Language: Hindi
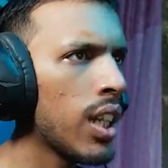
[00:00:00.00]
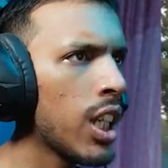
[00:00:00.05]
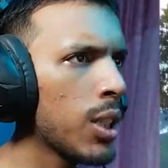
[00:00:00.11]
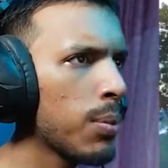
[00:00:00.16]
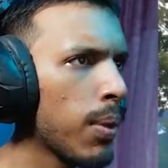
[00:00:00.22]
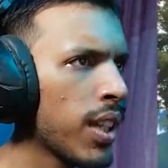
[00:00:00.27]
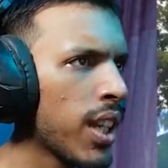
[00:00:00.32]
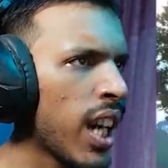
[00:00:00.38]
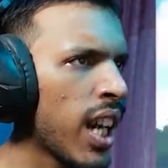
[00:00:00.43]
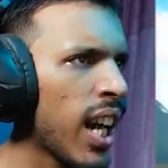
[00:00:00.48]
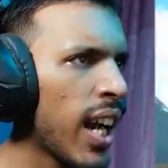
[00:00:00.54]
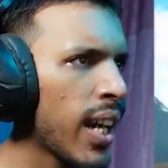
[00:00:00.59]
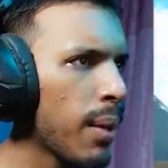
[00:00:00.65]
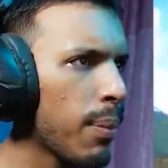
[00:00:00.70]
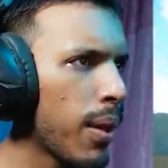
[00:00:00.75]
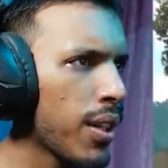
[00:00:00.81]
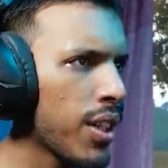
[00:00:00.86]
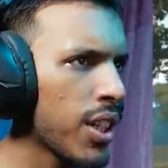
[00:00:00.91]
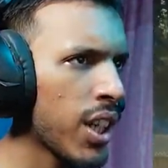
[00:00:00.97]
दस पंद्रह गाड़ी
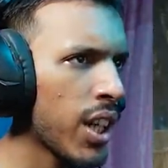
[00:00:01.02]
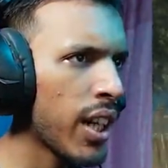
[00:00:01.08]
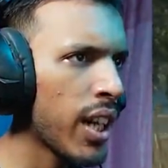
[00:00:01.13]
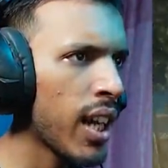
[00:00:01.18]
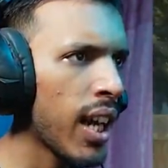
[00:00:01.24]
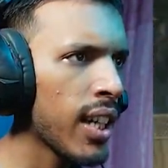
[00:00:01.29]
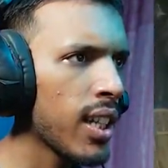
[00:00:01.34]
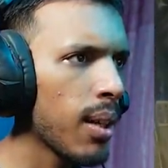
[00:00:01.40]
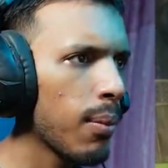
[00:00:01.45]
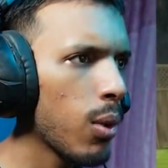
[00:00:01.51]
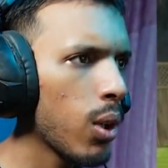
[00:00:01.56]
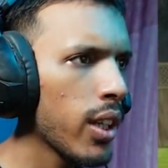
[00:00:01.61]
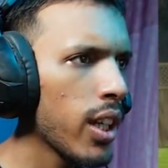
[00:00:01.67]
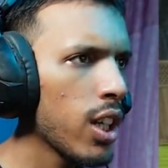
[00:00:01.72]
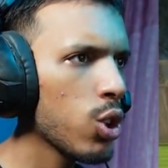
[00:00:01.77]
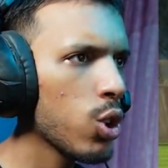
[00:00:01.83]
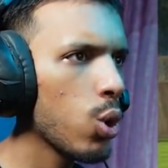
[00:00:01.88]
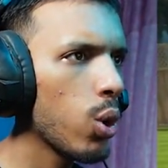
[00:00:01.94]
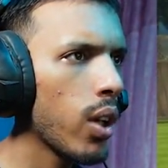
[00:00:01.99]
परचेज करेंगे गाइज हम लोग
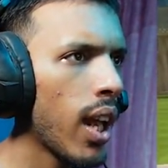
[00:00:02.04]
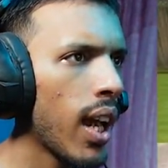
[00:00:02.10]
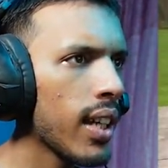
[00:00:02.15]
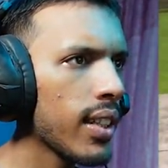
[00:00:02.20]
ये स्कोडा है